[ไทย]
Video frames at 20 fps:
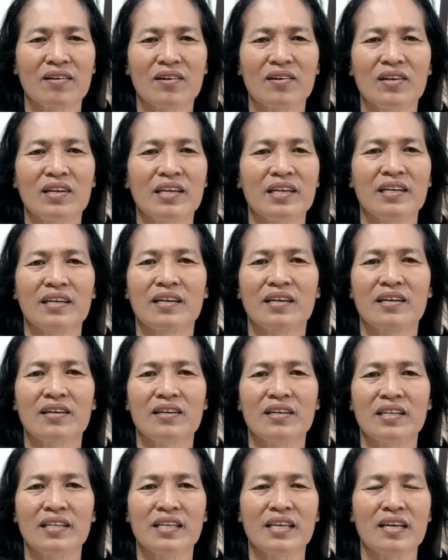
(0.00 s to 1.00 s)
ก็เลยก็
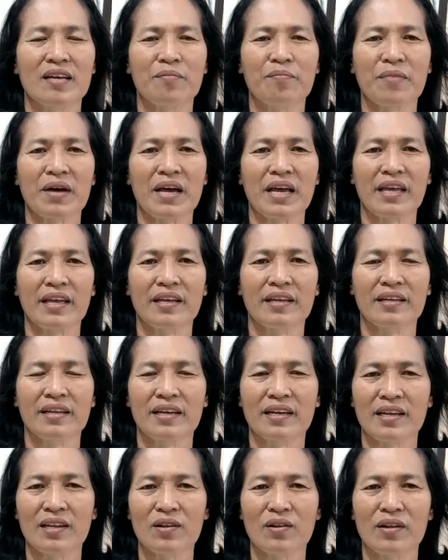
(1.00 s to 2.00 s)
เลยทิ้งไป
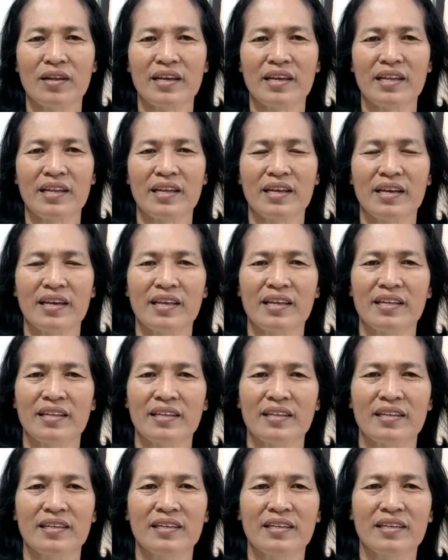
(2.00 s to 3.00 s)
ให้ให้ให้
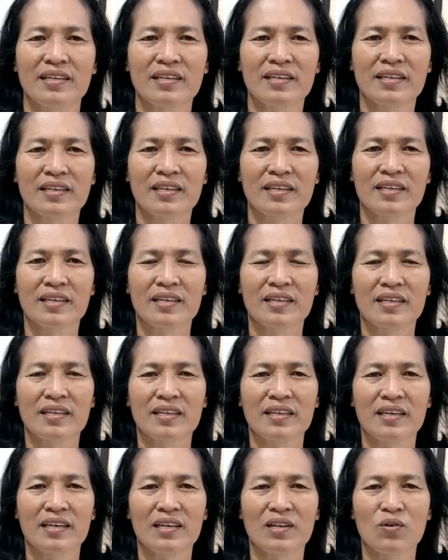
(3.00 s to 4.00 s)

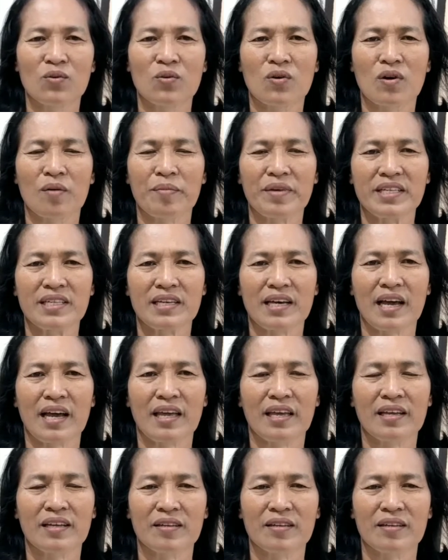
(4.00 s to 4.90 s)
ให้ลูกเอาไปใช้